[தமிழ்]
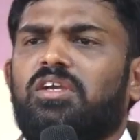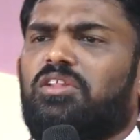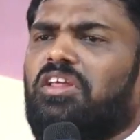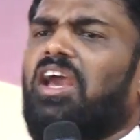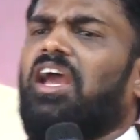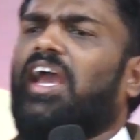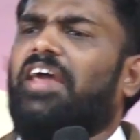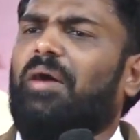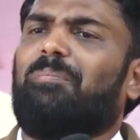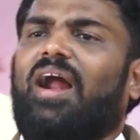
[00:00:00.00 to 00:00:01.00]
இதே
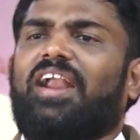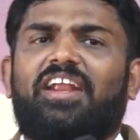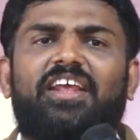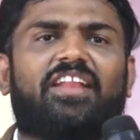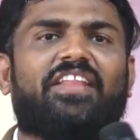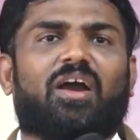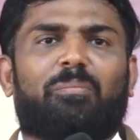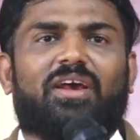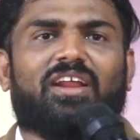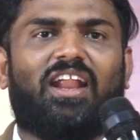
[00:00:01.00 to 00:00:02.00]
தான் பாடிக்கிட்டே இருந்தாங்க
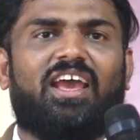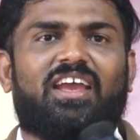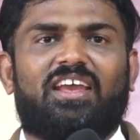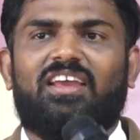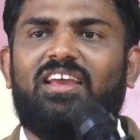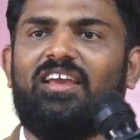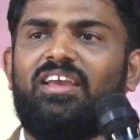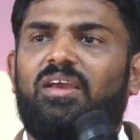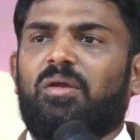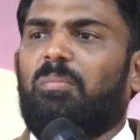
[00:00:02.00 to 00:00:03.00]
பாருங்களேன்
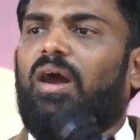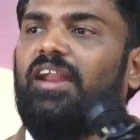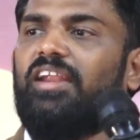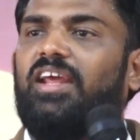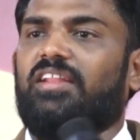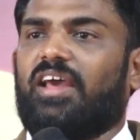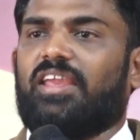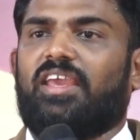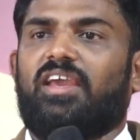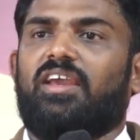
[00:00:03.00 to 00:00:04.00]
பாடிக்கிட்டே
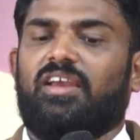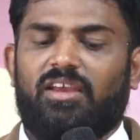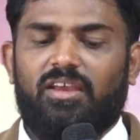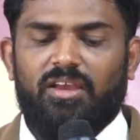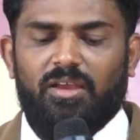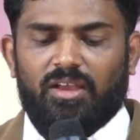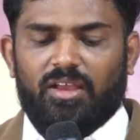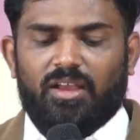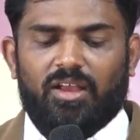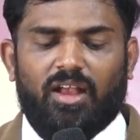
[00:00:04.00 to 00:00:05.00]
இருந்தாங்க
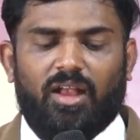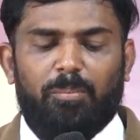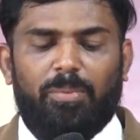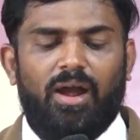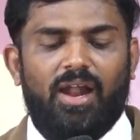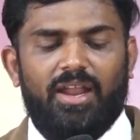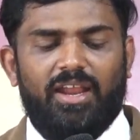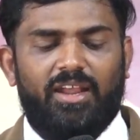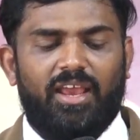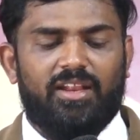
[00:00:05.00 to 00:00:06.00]

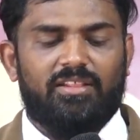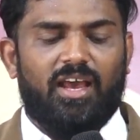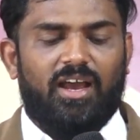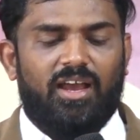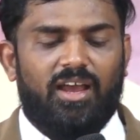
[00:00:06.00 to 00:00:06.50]
பாடிக்கிட்டே இருந்தா